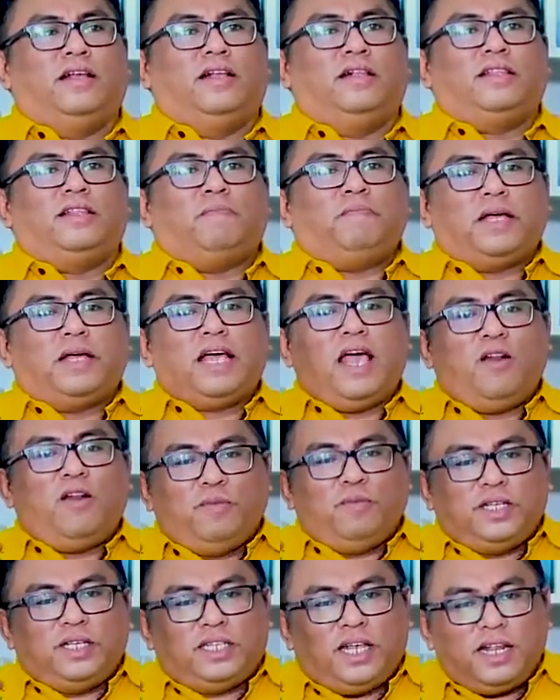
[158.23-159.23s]
Tapi
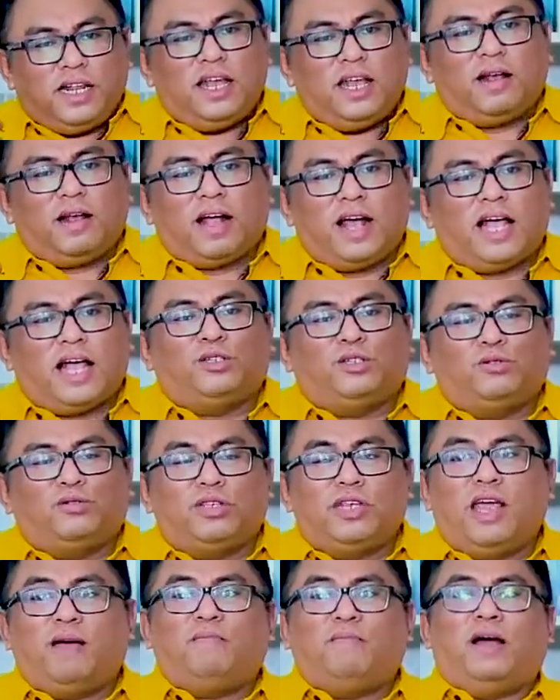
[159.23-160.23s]
kalau misalnya
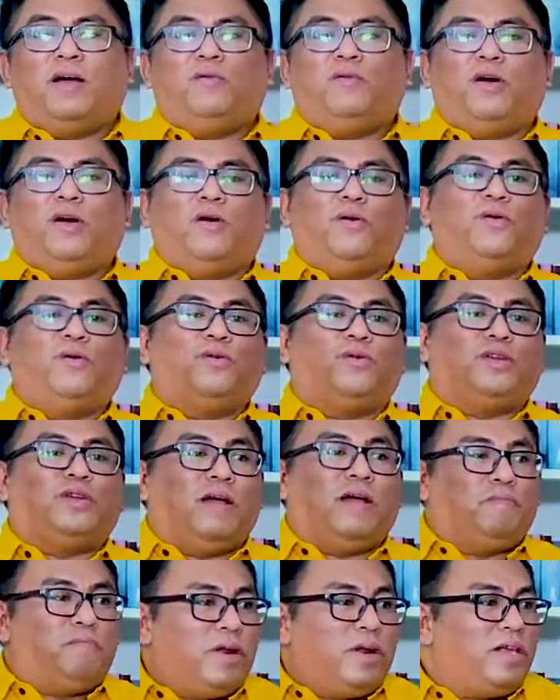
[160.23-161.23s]
kasusnya bahwa oh
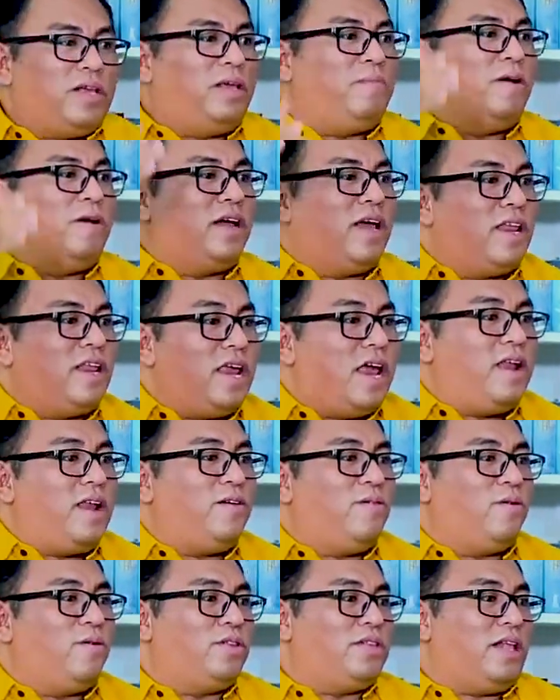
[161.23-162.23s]
dia pergi bekerja di
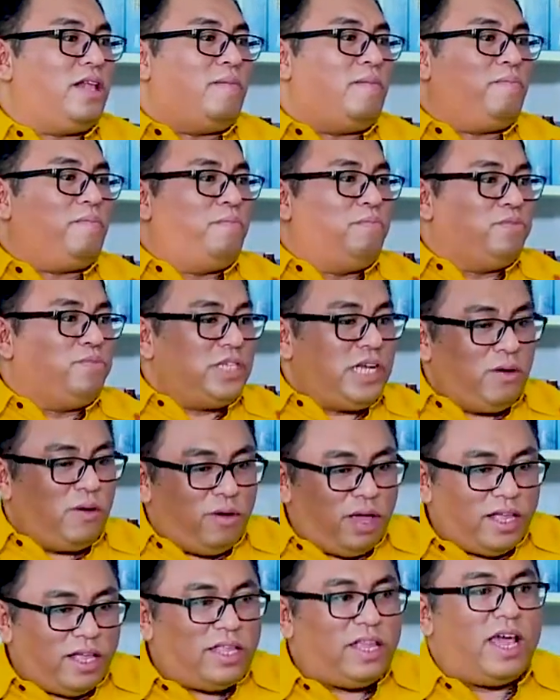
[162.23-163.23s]
kota,
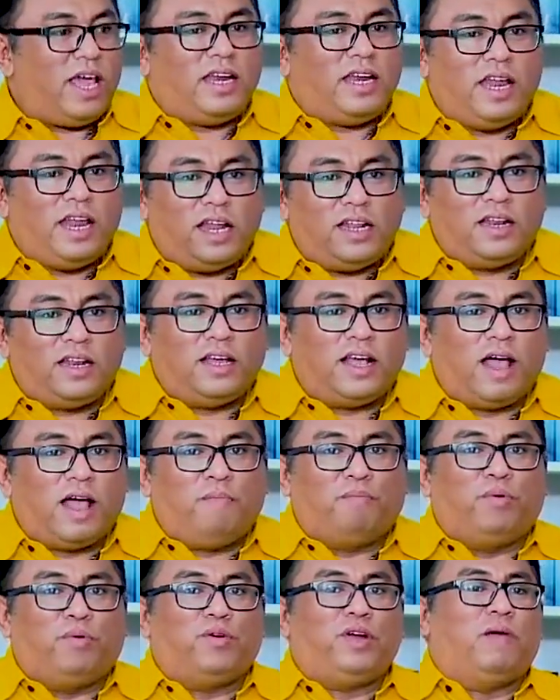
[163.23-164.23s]
ceweknya ini ada di
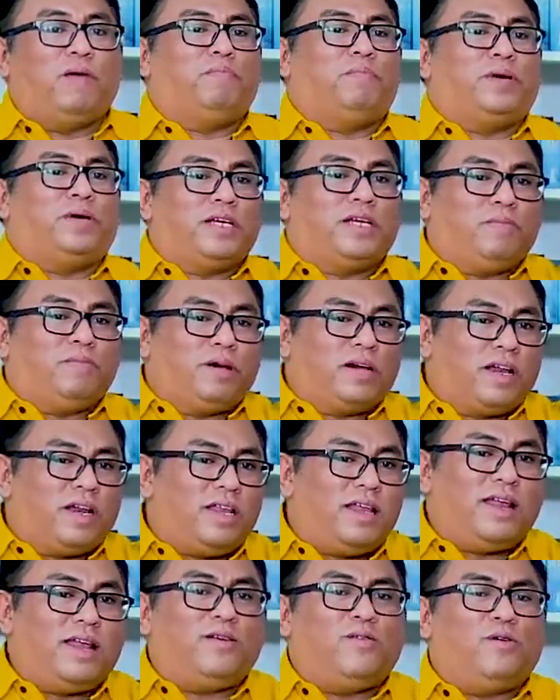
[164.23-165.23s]
kampung, dia pergi
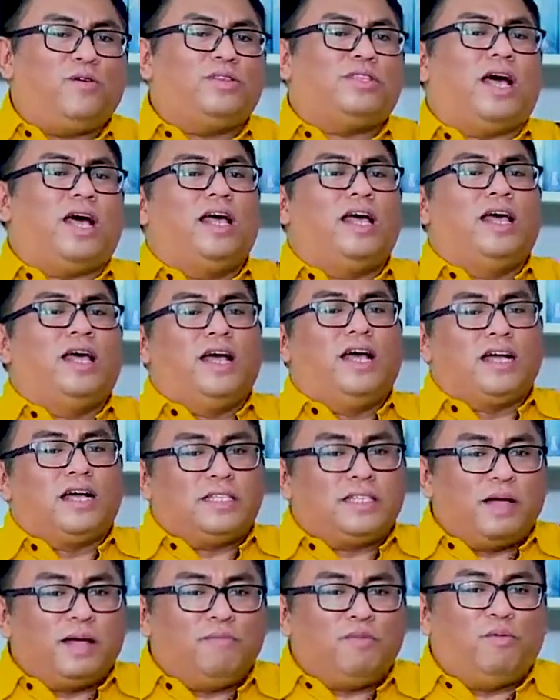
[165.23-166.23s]
bekerja di kota,
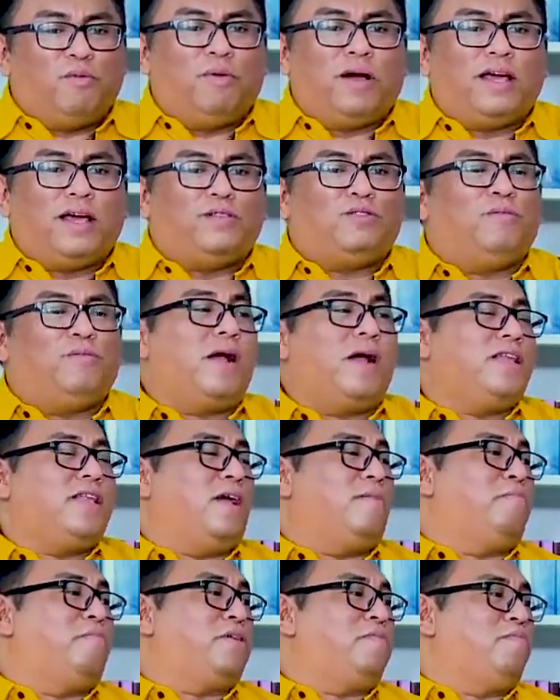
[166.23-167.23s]
ketemu begitu
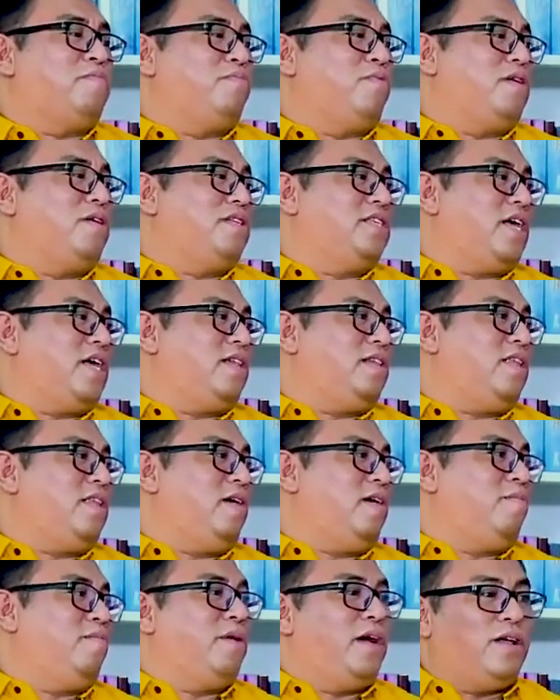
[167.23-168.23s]
banyak perempuan
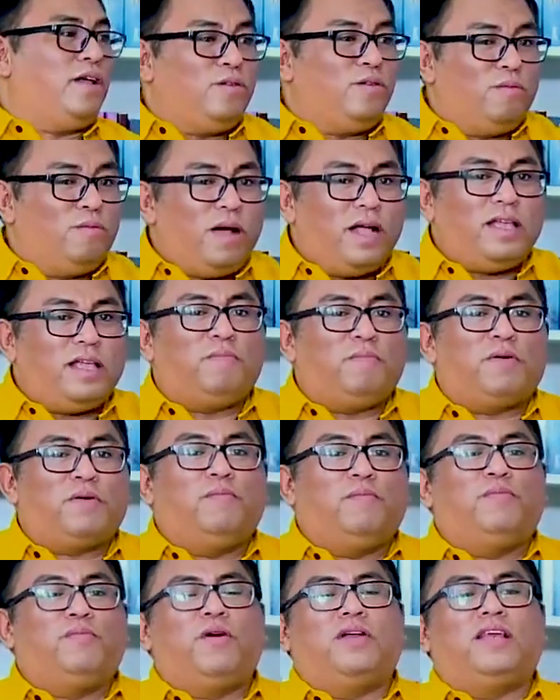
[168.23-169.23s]
cantik, begitu banyak
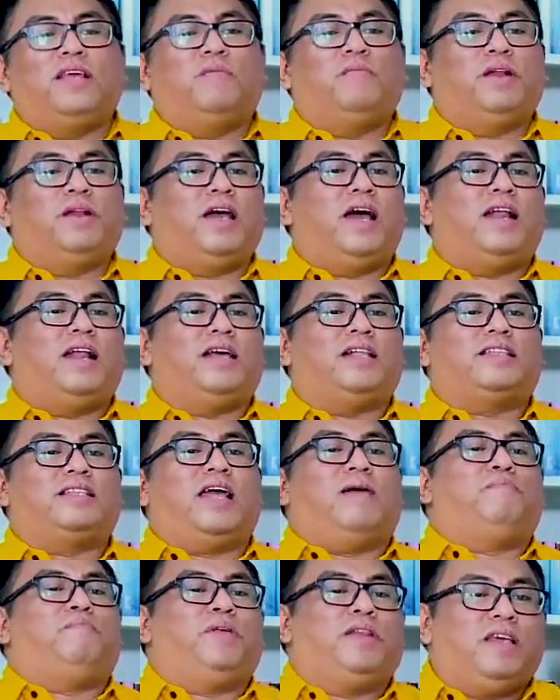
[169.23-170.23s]
perempuan yang menarik,
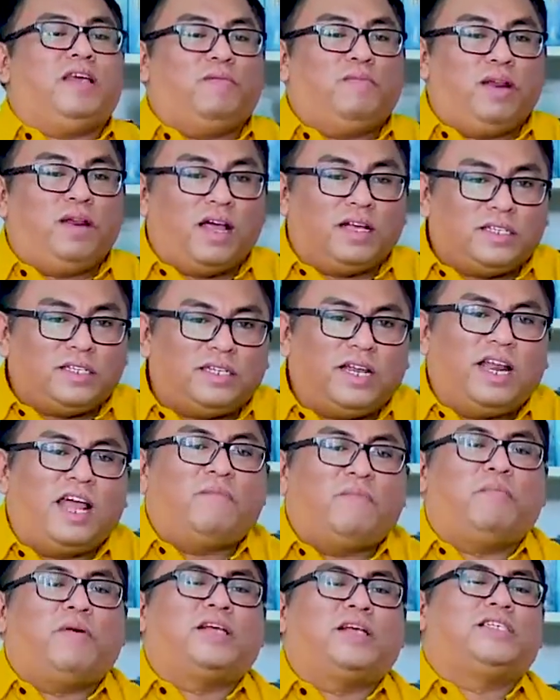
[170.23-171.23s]
tapi dia bilang
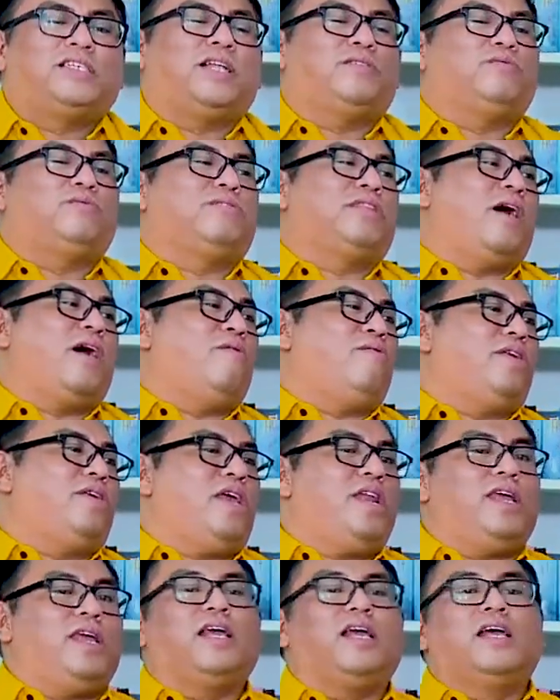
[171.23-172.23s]
selama satu tahun
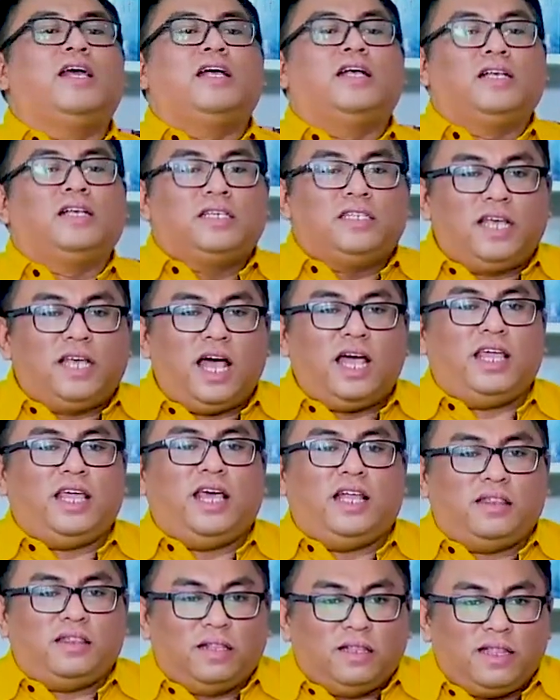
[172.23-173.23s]
ini
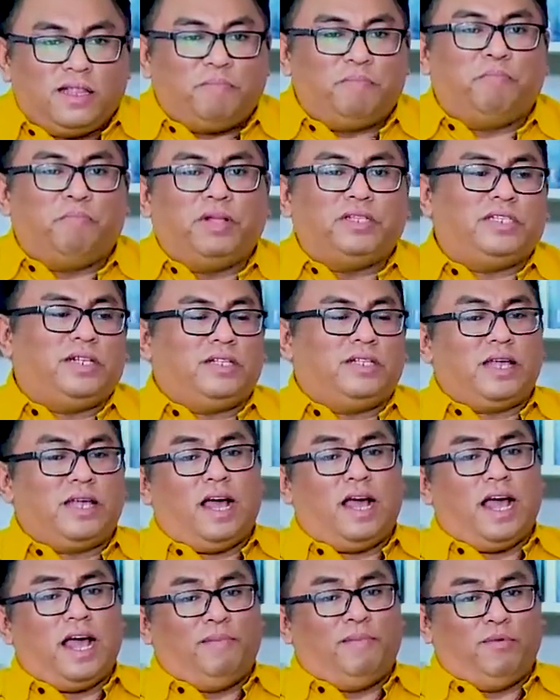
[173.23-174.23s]
saya tetap
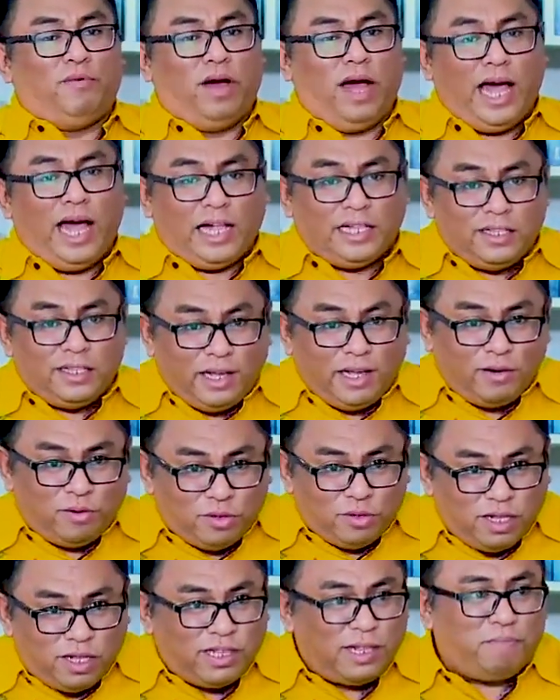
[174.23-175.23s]
mencintai kamu,
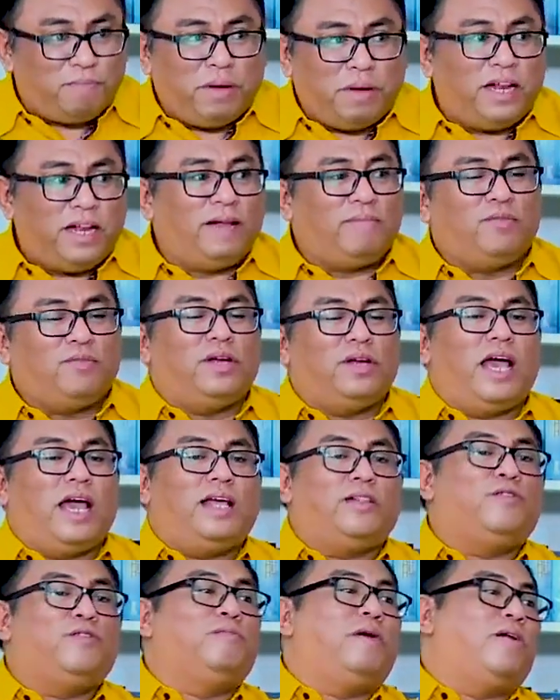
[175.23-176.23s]
hatiku tetap padamu. Nah
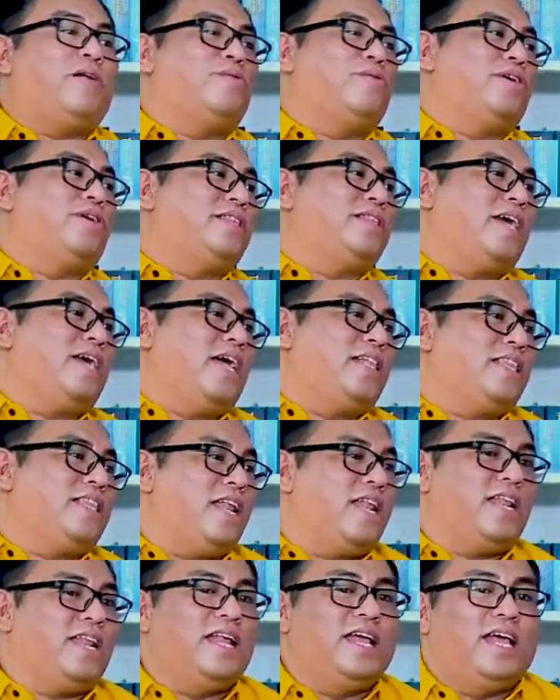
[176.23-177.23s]
itu baru
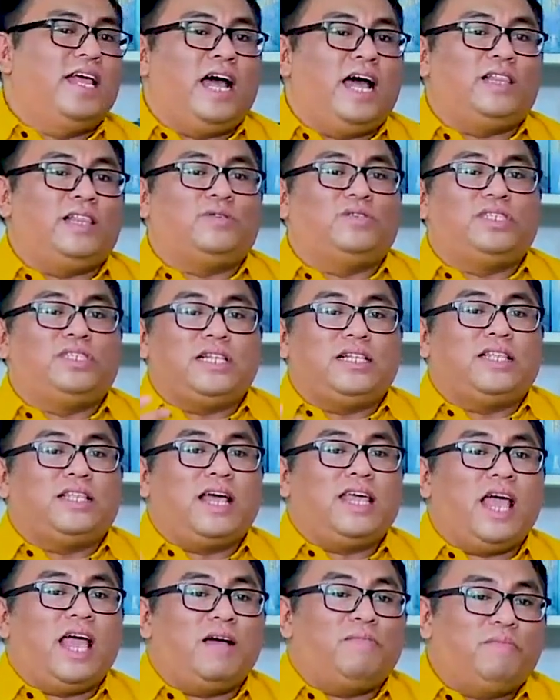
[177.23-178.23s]
ketaatan atau
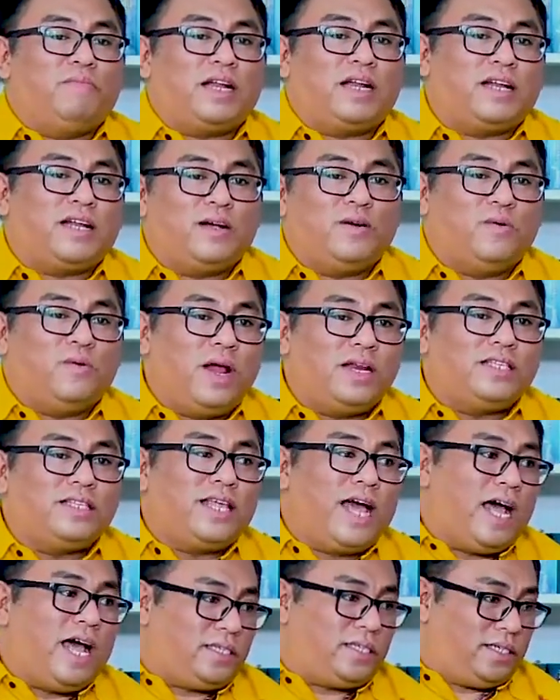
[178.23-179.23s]
cinta yang
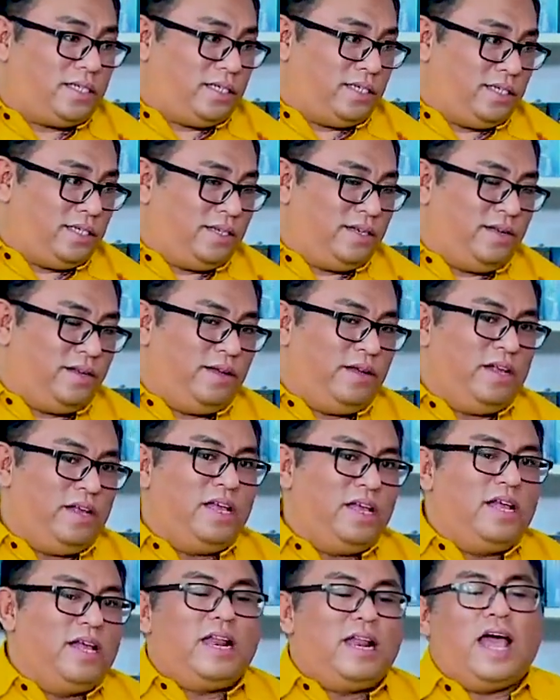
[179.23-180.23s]
berkualitas.
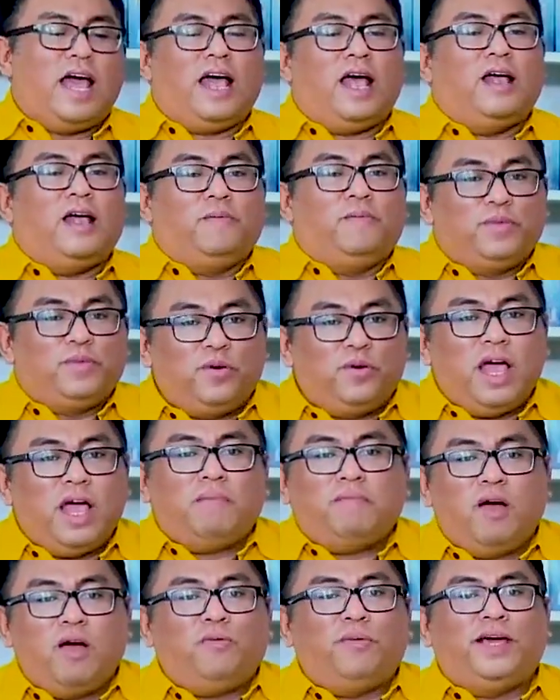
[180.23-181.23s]
Nah Tuhan
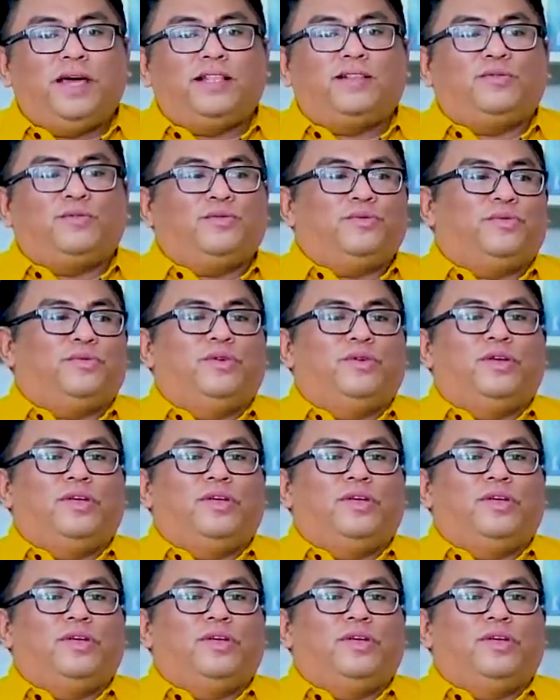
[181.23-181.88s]
mau begitu.